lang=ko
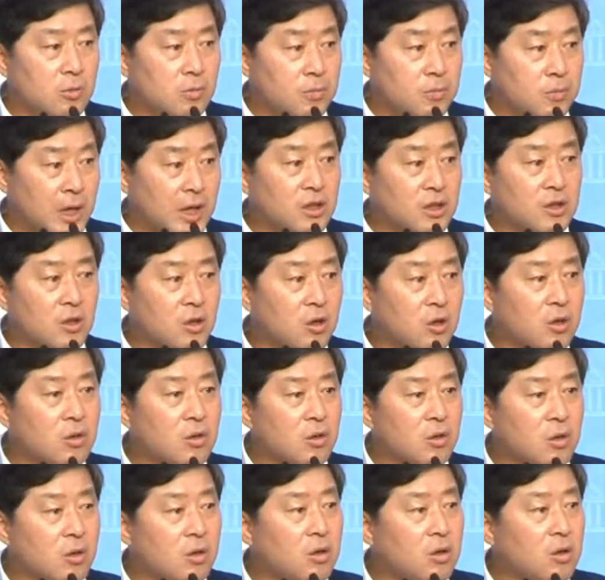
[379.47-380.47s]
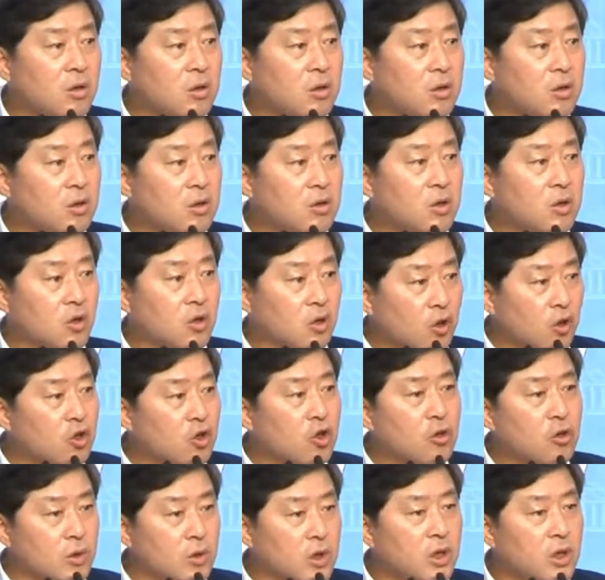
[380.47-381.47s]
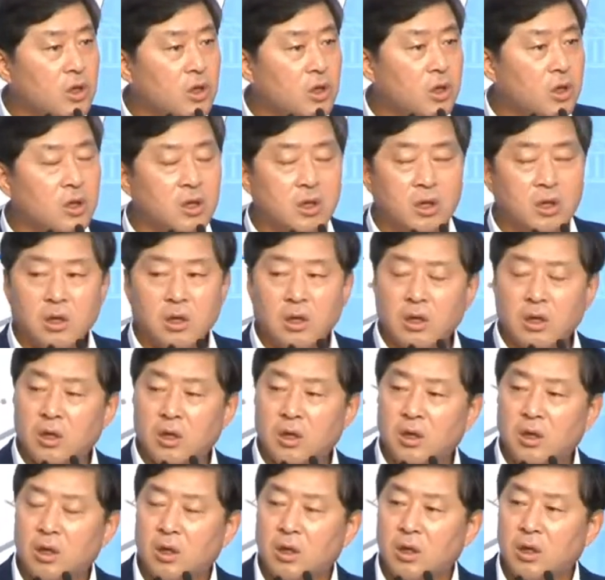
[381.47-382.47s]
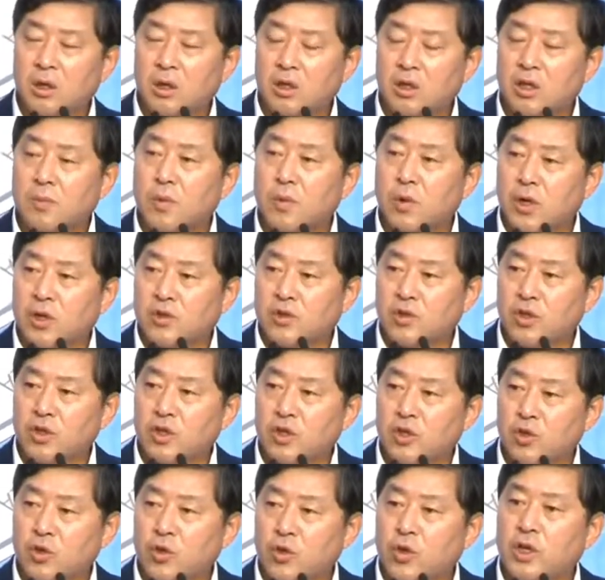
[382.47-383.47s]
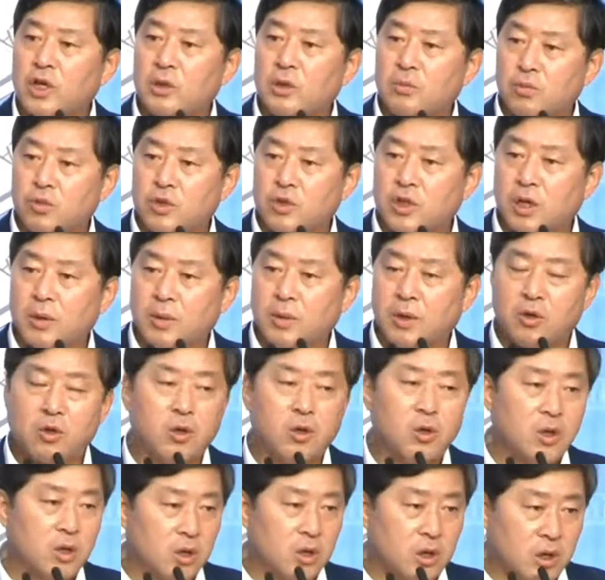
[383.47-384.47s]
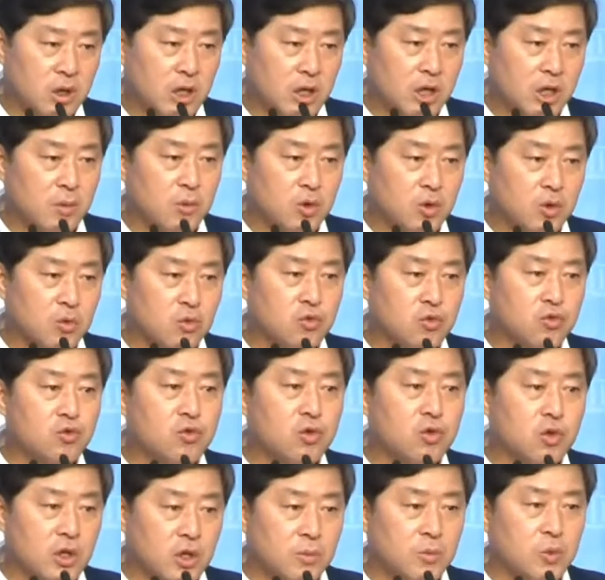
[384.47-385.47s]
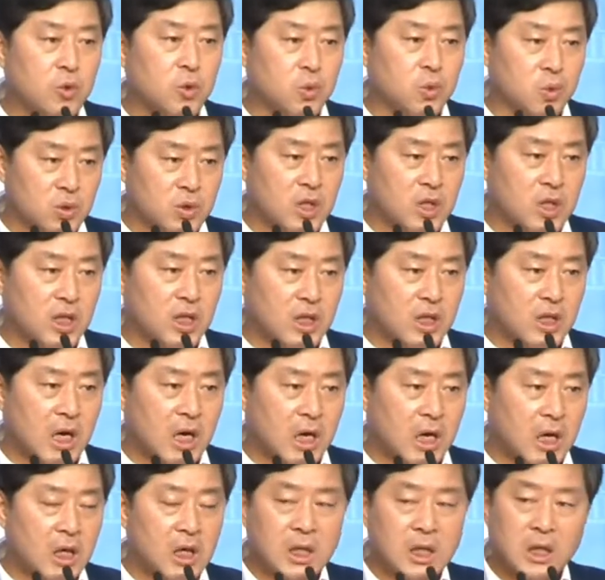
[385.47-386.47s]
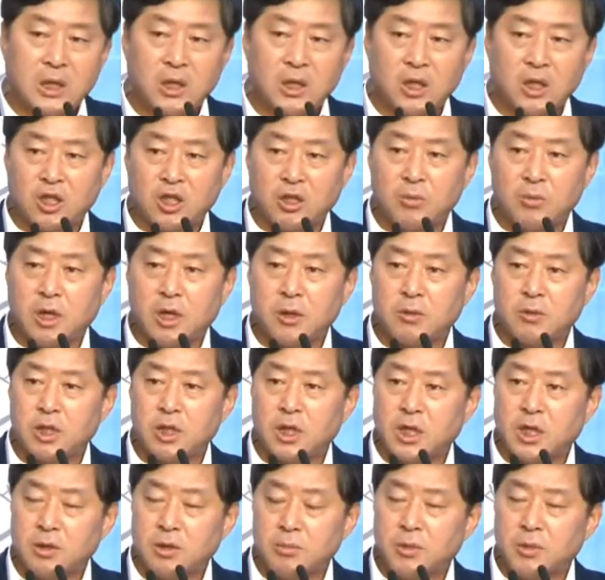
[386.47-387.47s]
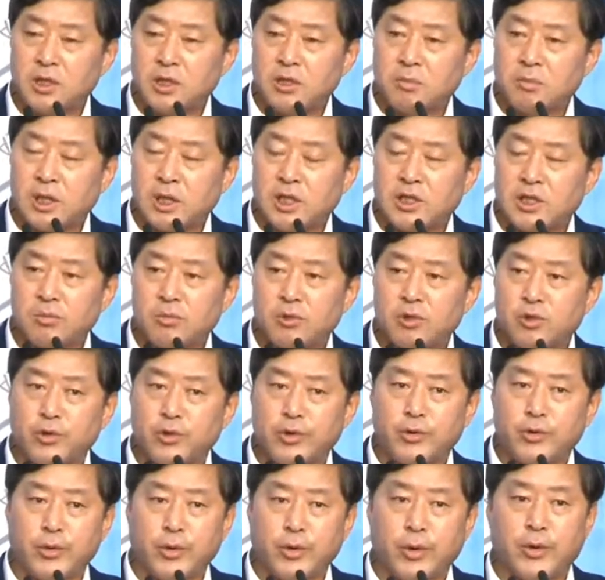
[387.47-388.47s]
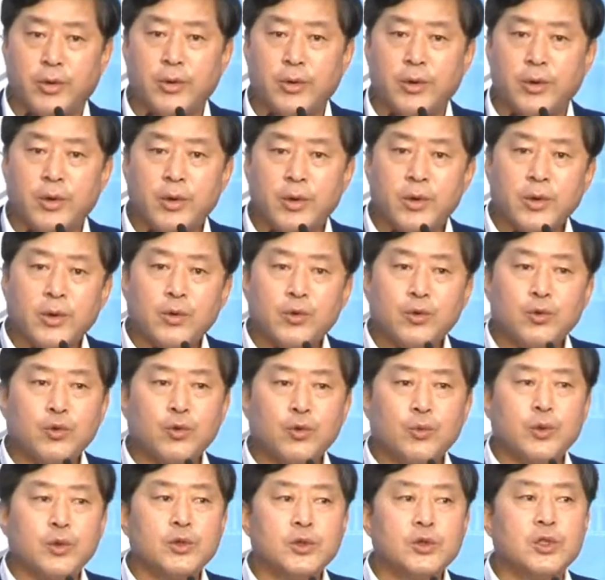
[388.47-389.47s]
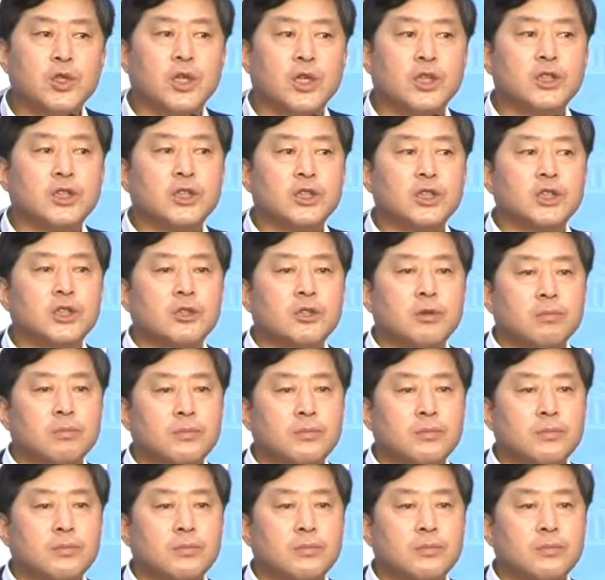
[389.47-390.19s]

받으러 어, 그런 어려움을 극복할 수 있는 유일한 부지가 바로 대한민국 충청남도 논산이다. 그런 의미에서 말씀을 드리고요. 두 번째는